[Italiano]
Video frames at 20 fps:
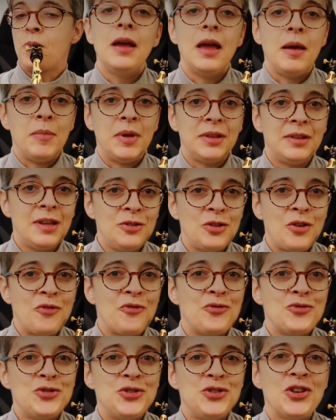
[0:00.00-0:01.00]
E mettendo
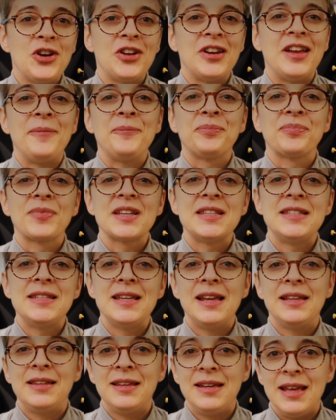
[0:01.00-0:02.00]
in funzione
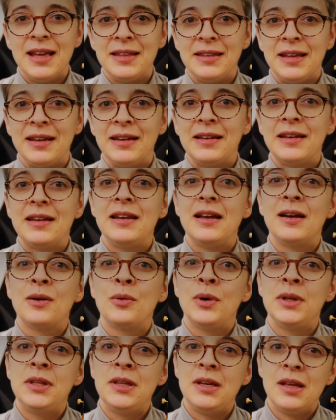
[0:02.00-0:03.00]
sia la triade che la
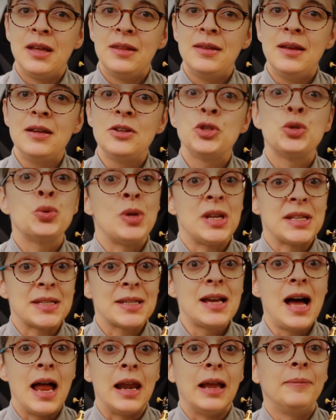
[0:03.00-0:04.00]
quadriade sulla
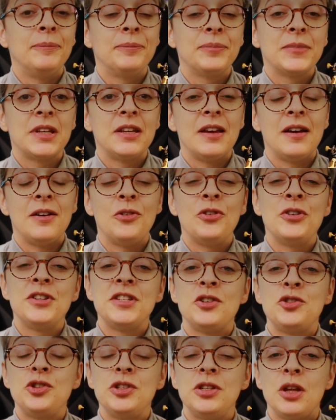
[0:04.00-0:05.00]
scala che ho
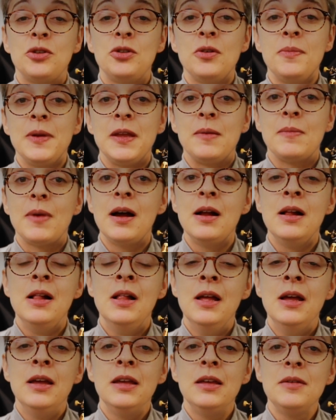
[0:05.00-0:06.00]
esercitato prima,
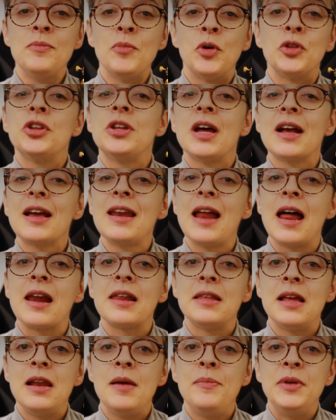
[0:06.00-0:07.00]
in modo da
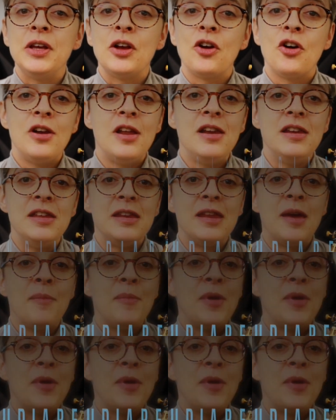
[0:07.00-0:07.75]
creare delle piccole linee